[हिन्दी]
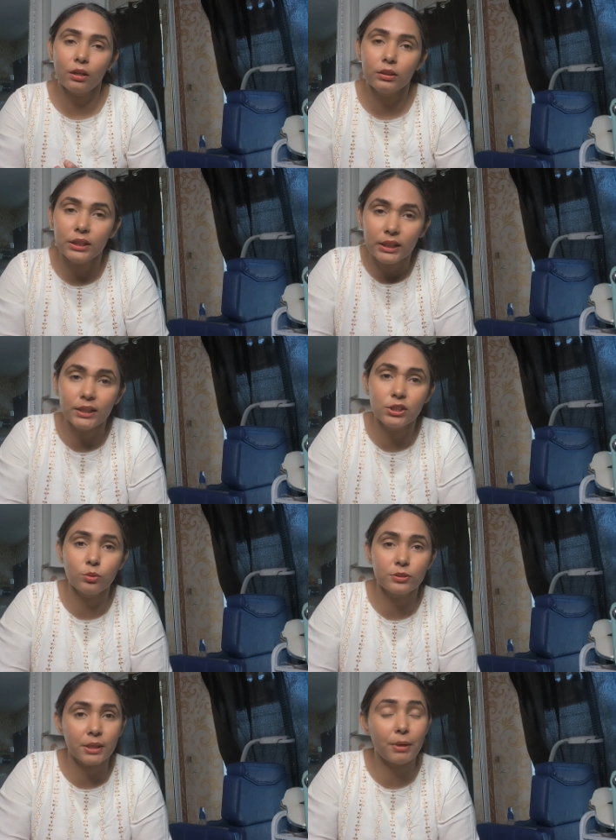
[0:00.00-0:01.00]
ठीक है जी
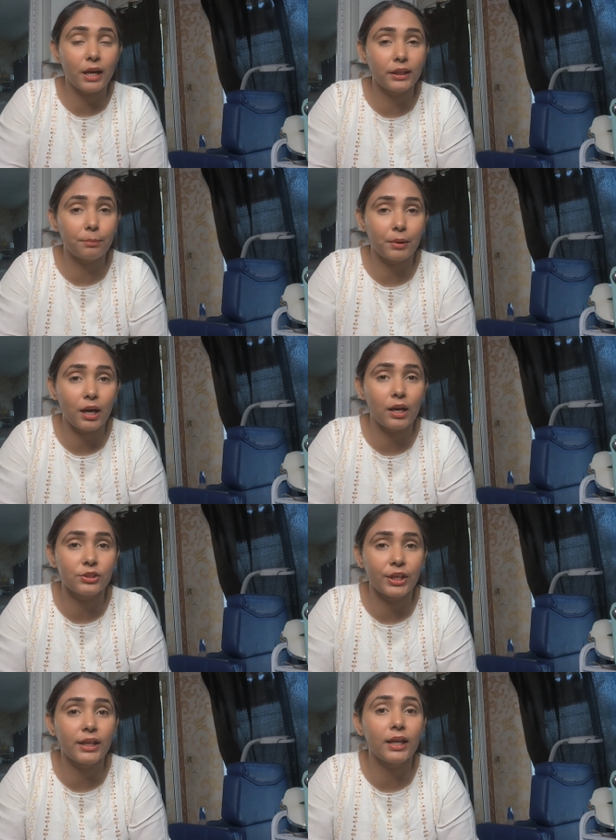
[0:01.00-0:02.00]
उसके बाद आपका आ
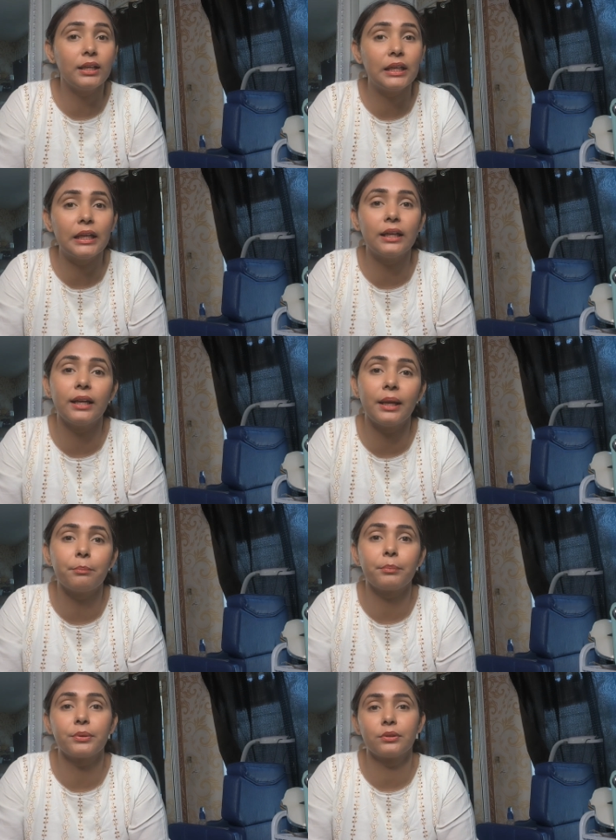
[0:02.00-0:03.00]
जाएगा नेल
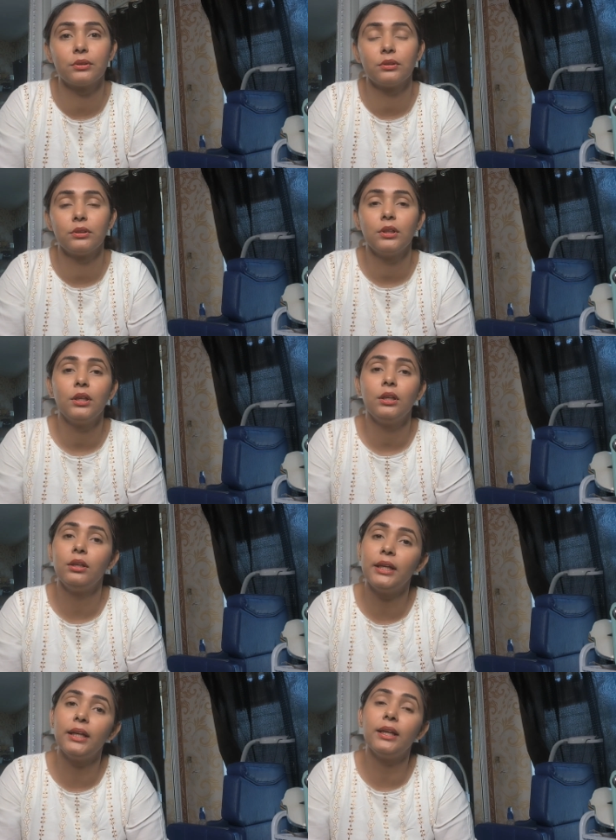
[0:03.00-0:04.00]
लैम्प
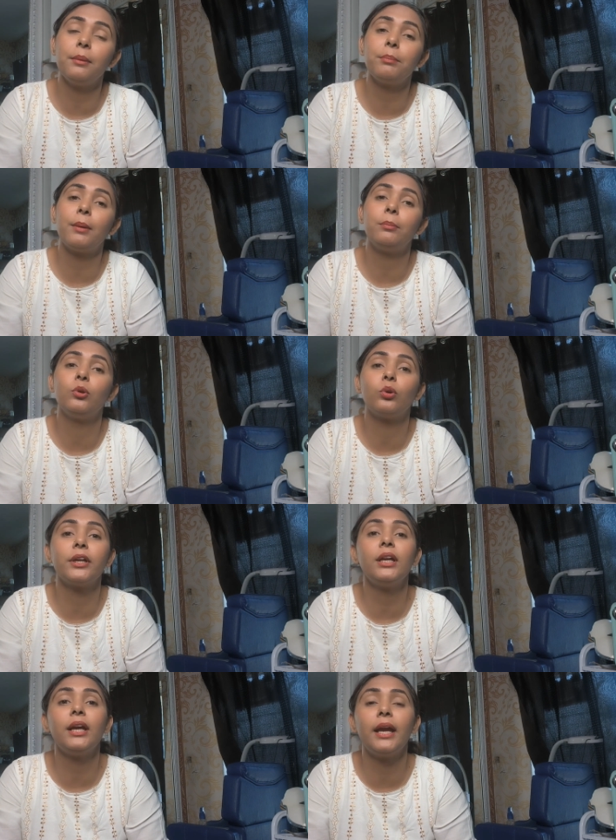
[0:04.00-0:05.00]
नेल लैम्प आप लोगे
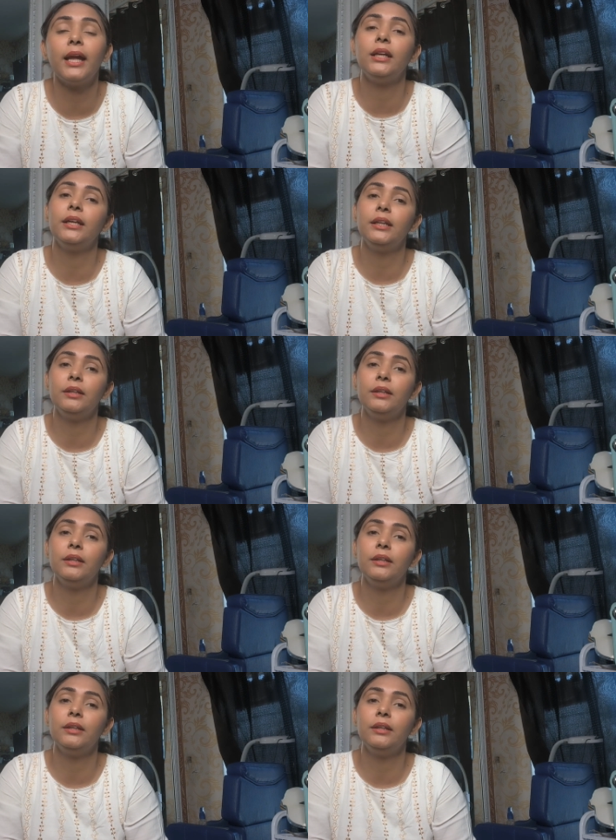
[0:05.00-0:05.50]
एलईडी e